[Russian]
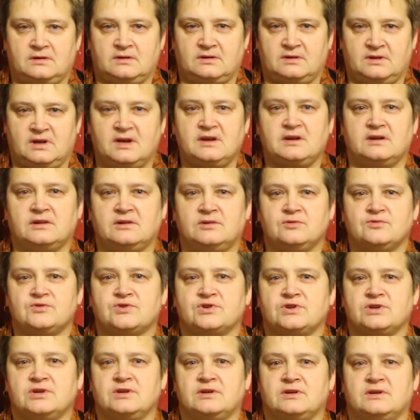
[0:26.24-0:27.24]
Дай-ка
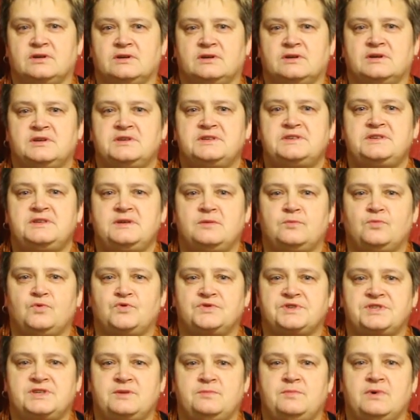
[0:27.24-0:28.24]
лучше сниму
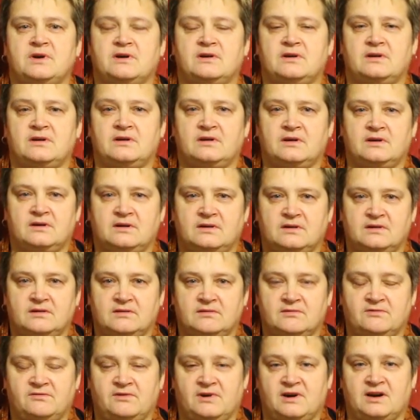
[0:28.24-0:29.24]
с тебя
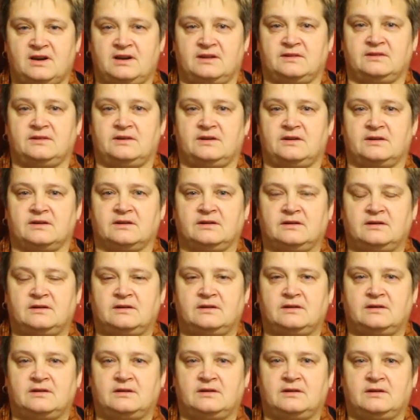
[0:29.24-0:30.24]
валенки –
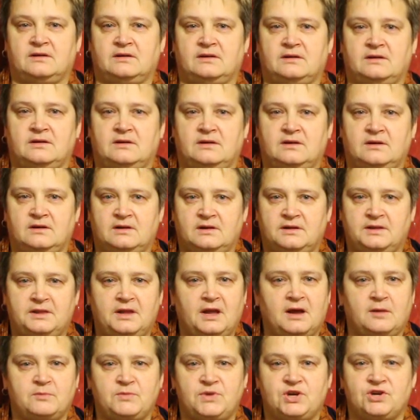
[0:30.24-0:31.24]

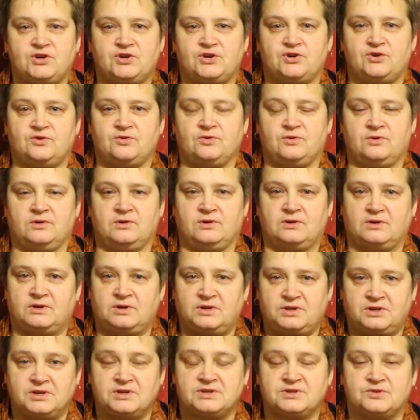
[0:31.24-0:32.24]
нам еще
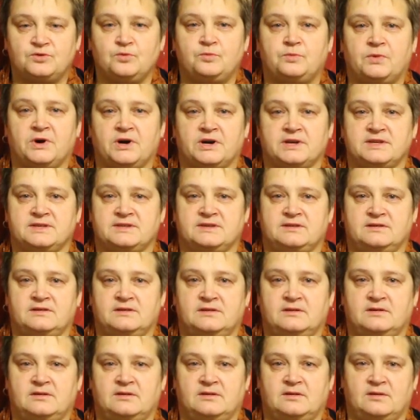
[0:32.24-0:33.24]
наступать
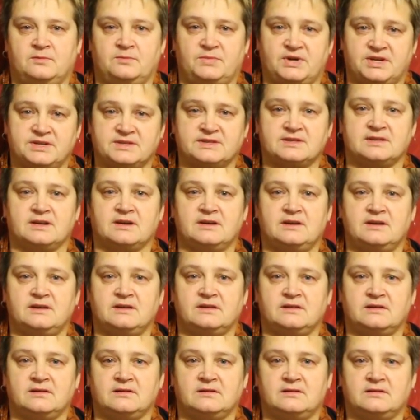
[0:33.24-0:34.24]

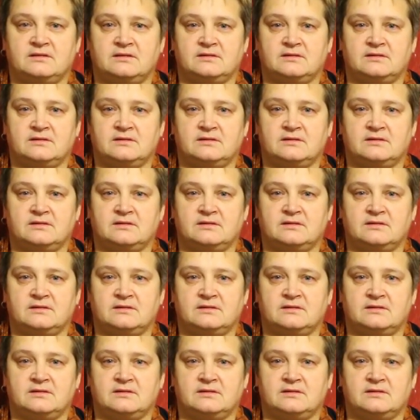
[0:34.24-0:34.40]
предстоит.